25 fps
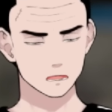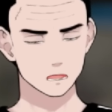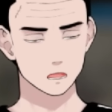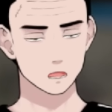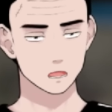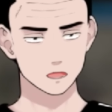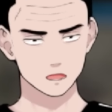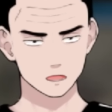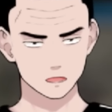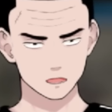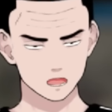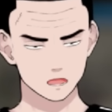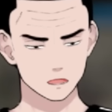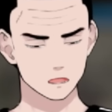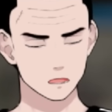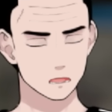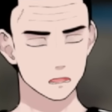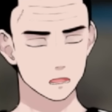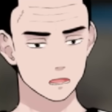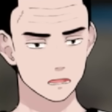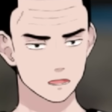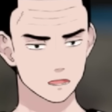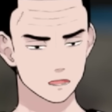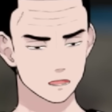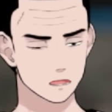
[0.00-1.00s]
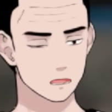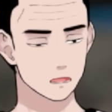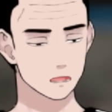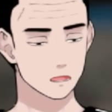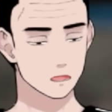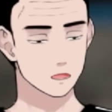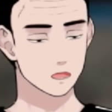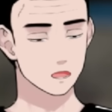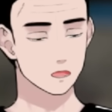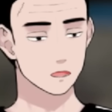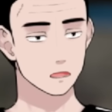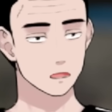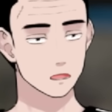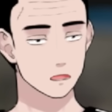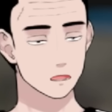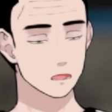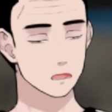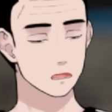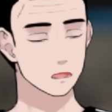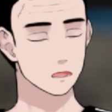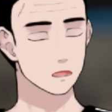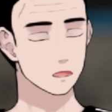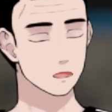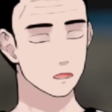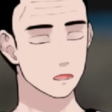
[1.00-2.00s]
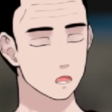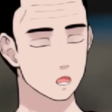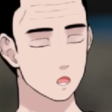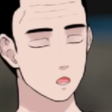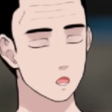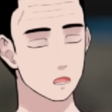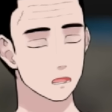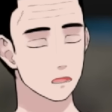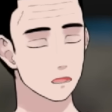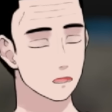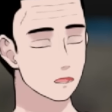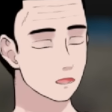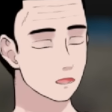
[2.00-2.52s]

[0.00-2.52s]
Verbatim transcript: の教員がうちの